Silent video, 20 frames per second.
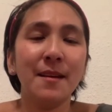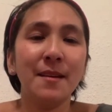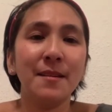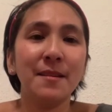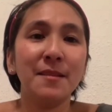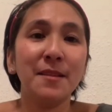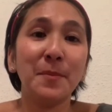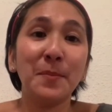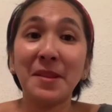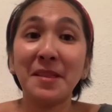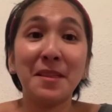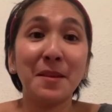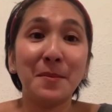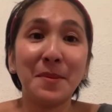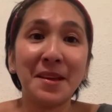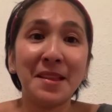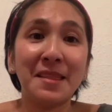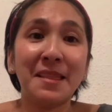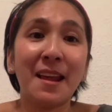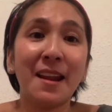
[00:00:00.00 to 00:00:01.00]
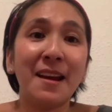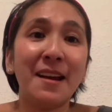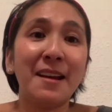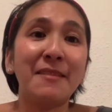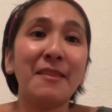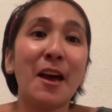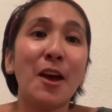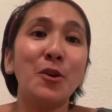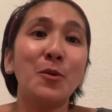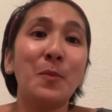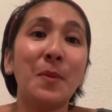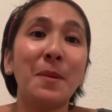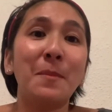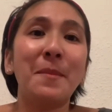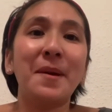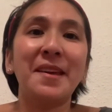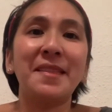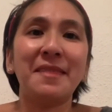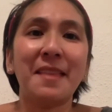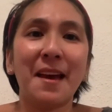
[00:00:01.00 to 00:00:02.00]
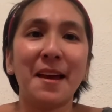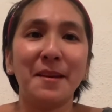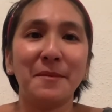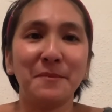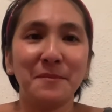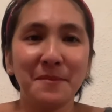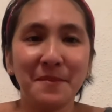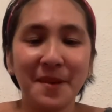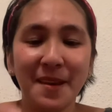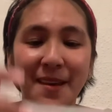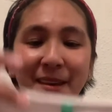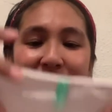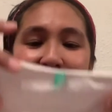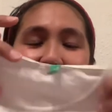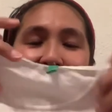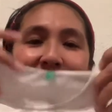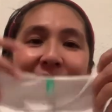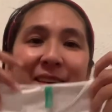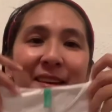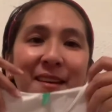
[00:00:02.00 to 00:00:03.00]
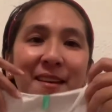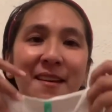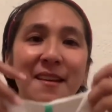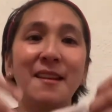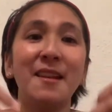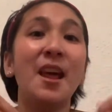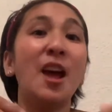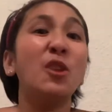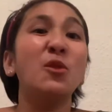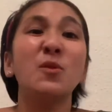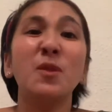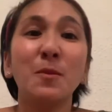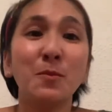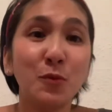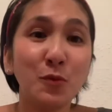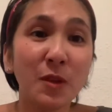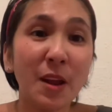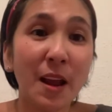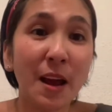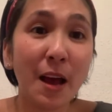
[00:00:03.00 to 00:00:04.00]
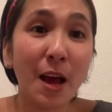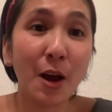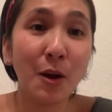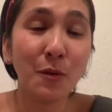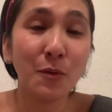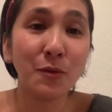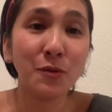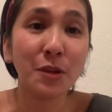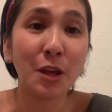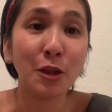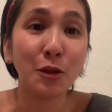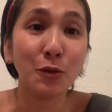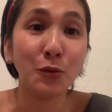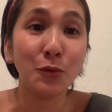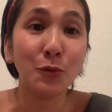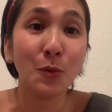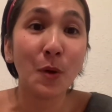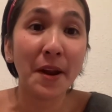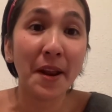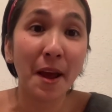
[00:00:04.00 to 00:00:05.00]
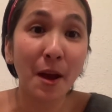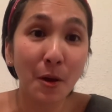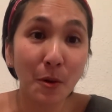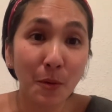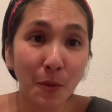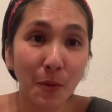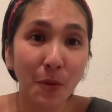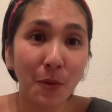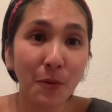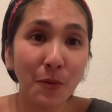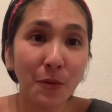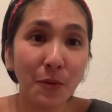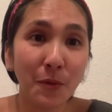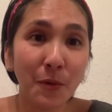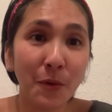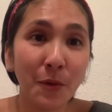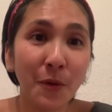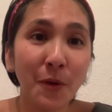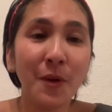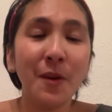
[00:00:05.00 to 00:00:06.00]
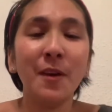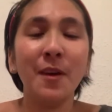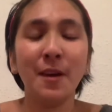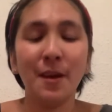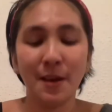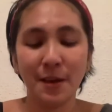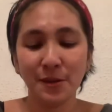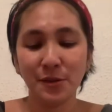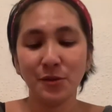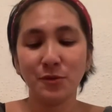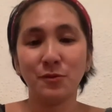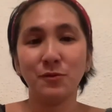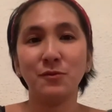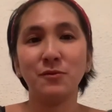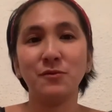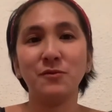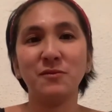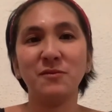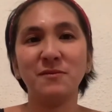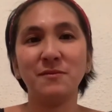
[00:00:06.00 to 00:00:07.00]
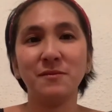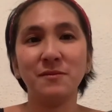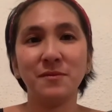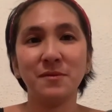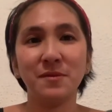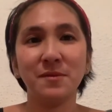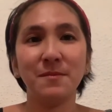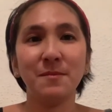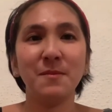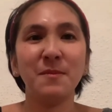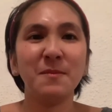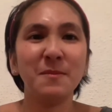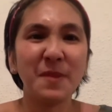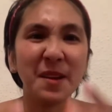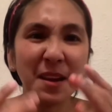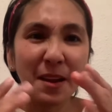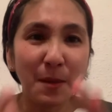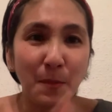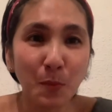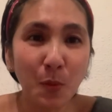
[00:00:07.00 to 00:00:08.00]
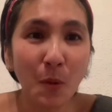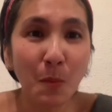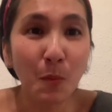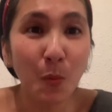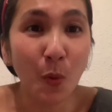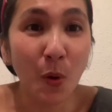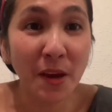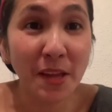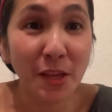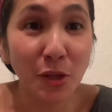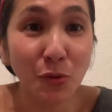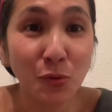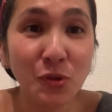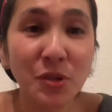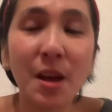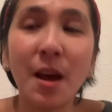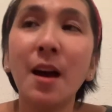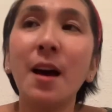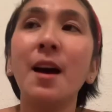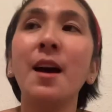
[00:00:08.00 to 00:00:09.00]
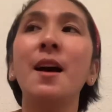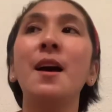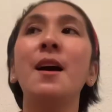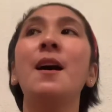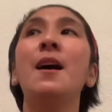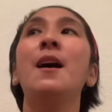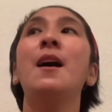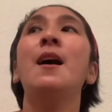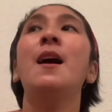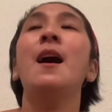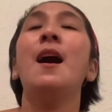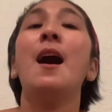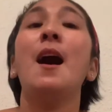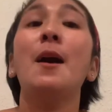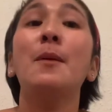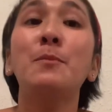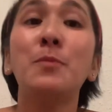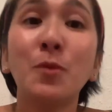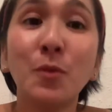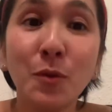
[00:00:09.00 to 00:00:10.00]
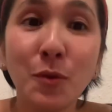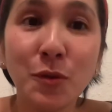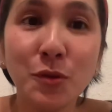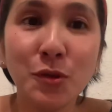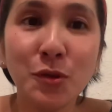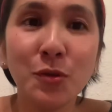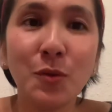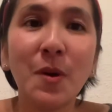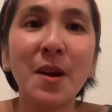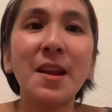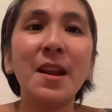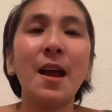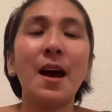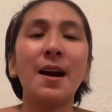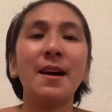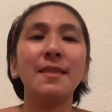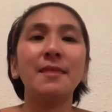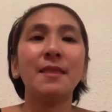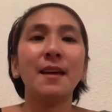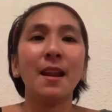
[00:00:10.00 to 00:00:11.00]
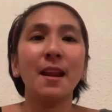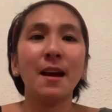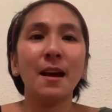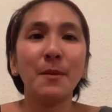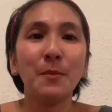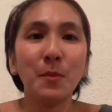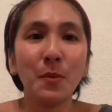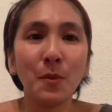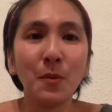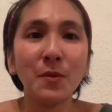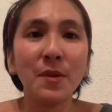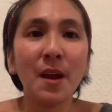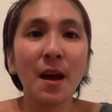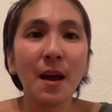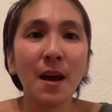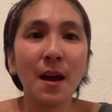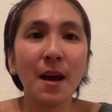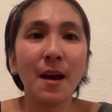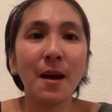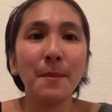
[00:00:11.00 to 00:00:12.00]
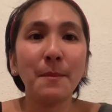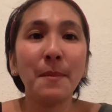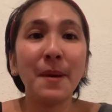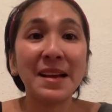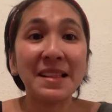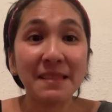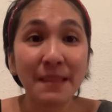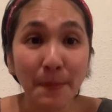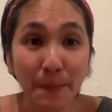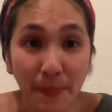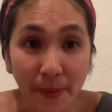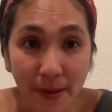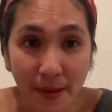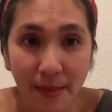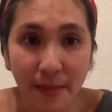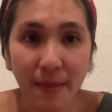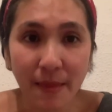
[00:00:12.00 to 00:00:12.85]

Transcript: tipid-tipid talaga tayo pag may time. Lalo na po talaga ako, tatlo yung anak ko. So, mahirap po ang buhay dito sa abroad. So, kailangan talaga po na magtipid.